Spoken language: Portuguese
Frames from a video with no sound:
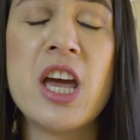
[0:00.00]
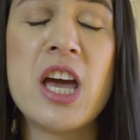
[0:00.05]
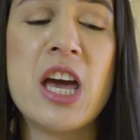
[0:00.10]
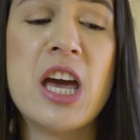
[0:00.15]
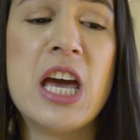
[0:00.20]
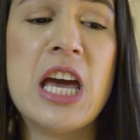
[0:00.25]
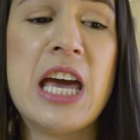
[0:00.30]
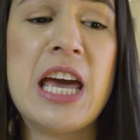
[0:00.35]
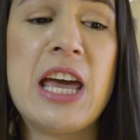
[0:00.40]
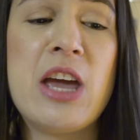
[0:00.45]

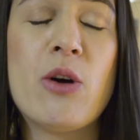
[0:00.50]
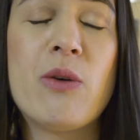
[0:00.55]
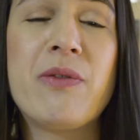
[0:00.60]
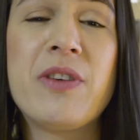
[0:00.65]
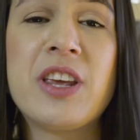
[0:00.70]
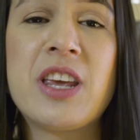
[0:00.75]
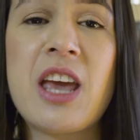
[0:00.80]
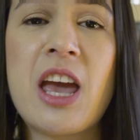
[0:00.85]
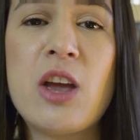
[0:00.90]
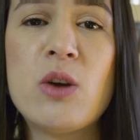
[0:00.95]
é, eu
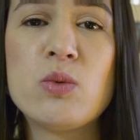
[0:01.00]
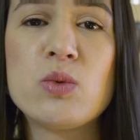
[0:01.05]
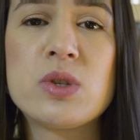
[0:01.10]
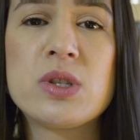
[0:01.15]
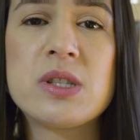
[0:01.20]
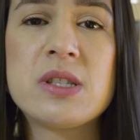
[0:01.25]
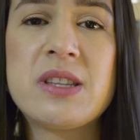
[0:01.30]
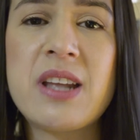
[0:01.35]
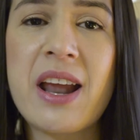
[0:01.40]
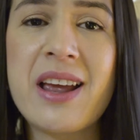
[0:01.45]
fiquei
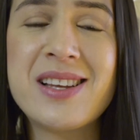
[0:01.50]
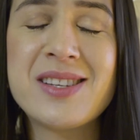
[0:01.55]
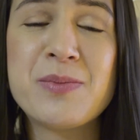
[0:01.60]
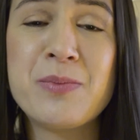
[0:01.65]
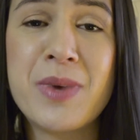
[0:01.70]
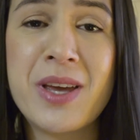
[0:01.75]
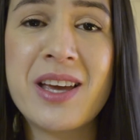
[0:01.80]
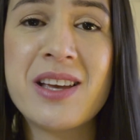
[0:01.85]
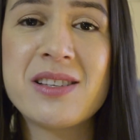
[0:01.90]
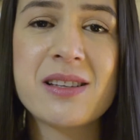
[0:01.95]
uns três
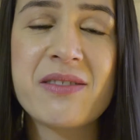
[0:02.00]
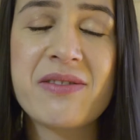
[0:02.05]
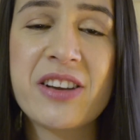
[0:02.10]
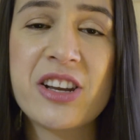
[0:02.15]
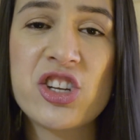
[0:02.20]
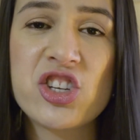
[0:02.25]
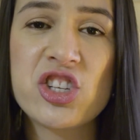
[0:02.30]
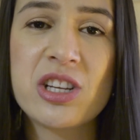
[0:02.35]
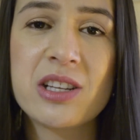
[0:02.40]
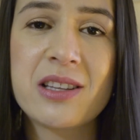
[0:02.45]
meses na
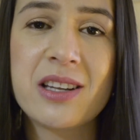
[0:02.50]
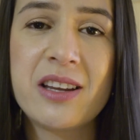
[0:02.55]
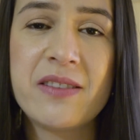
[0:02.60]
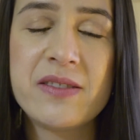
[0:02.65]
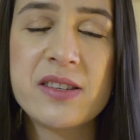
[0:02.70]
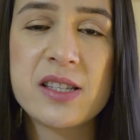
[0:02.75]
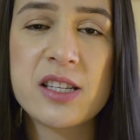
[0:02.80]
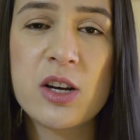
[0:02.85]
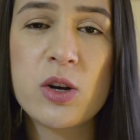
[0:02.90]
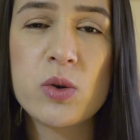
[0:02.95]
frente da
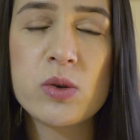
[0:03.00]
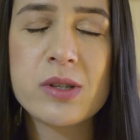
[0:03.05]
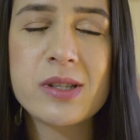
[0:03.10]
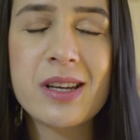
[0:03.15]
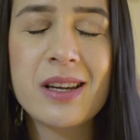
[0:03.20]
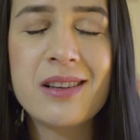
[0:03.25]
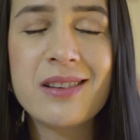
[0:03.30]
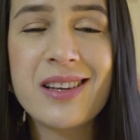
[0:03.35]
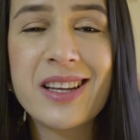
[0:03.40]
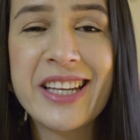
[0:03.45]
televisão
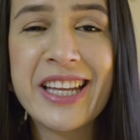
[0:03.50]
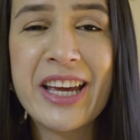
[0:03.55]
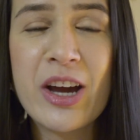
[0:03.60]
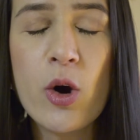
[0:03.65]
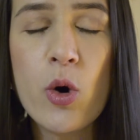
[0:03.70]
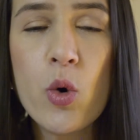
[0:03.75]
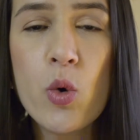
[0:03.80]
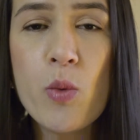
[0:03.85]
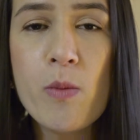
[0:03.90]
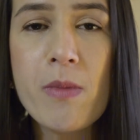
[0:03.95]
sem
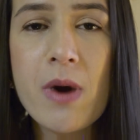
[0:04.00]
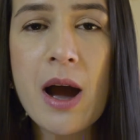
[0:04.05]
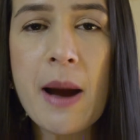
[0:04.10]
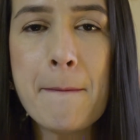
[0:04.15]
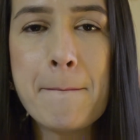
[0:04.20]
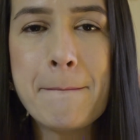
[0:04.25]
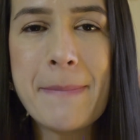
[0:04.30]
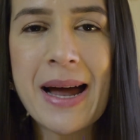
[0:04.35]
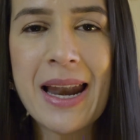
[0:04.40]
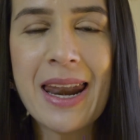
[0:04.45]
entender uma
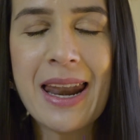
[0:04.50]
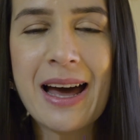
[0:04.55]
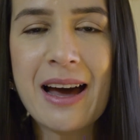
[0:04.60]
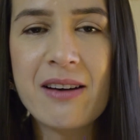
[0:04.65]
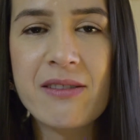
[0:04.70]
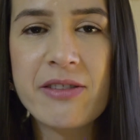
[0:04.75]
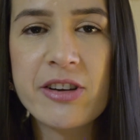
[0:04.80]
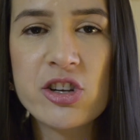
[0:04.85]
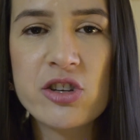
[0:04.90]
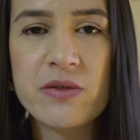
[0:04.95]

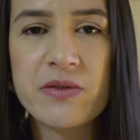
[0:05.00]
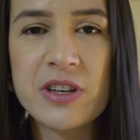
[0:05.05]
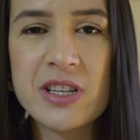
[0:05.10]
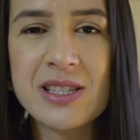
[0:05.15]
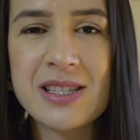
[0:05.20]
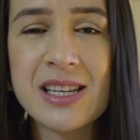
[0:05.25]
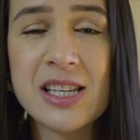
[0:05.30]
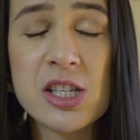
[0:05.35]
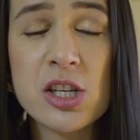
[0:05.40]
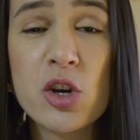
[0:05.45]
palavra de
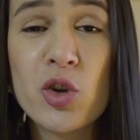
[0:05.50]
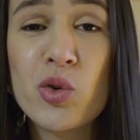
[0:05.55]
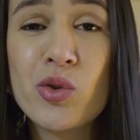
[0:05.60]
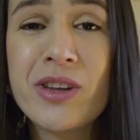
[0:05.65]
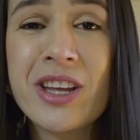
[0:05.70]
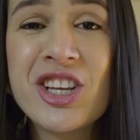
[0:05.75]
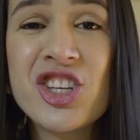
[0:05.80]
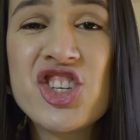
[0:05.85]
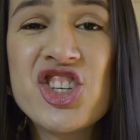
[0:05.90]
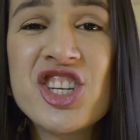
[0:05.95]
francês. Eu não
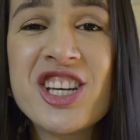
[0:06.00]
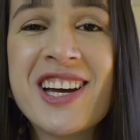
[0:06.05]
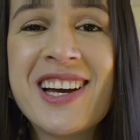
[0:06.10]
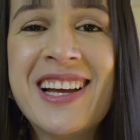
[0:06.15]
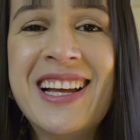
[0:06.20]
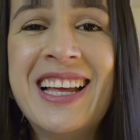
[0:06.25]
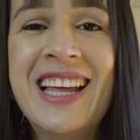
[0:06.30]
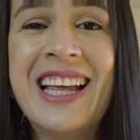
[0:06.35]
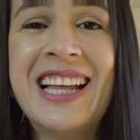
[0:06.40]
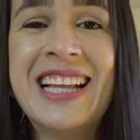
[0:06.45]
entendia nada